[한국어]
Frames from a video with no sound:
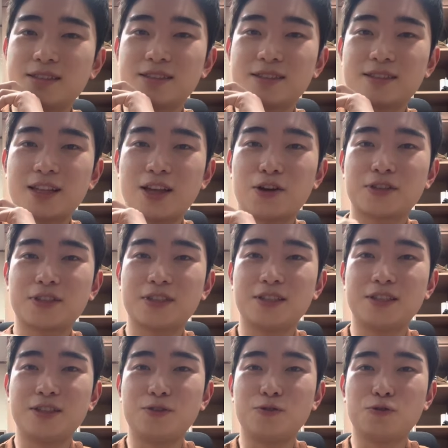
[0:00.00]
나
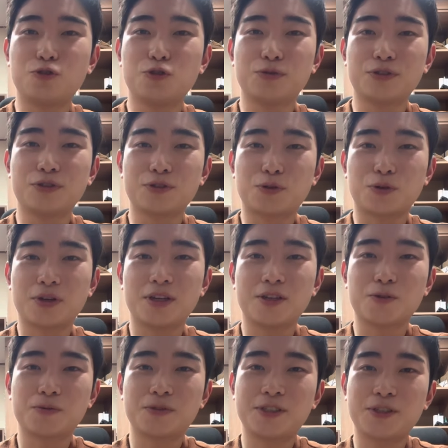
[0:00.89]
역시 이 유튜브를 통해
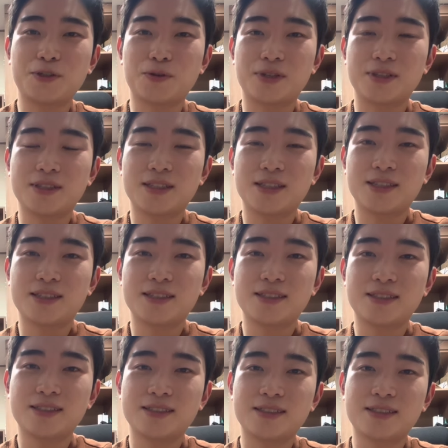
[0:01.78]
좀 치려고 한다.
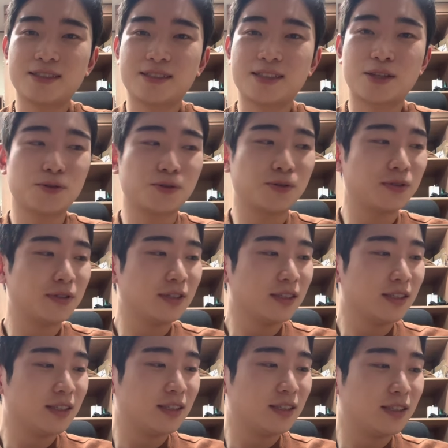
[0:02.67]
나도
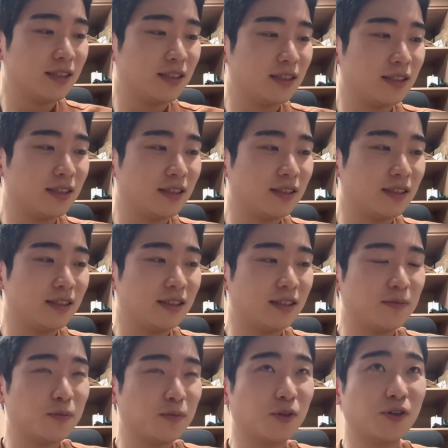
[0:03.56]

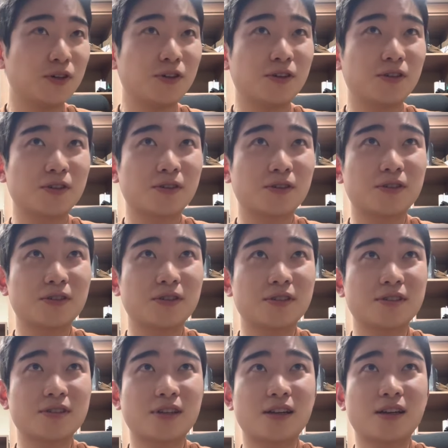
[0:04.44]
뭐
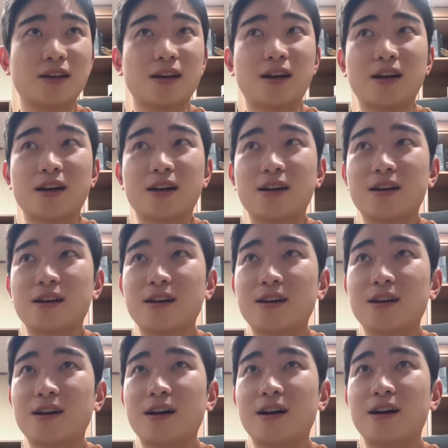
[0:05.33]

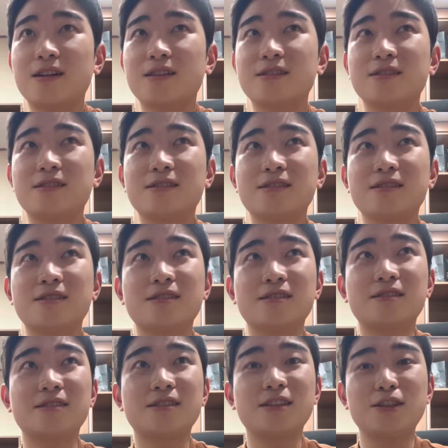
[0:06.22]
한
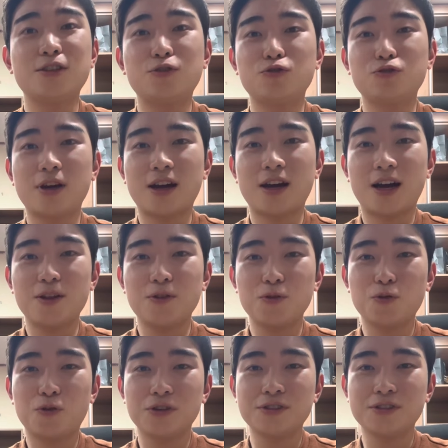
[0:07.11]
2주에
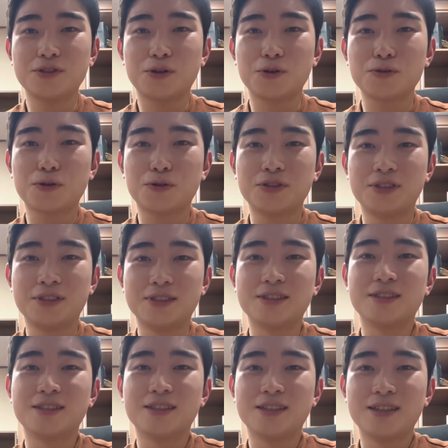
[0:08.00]
한 권
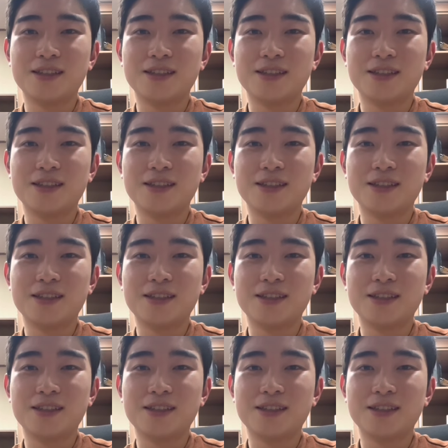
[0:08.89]
정도는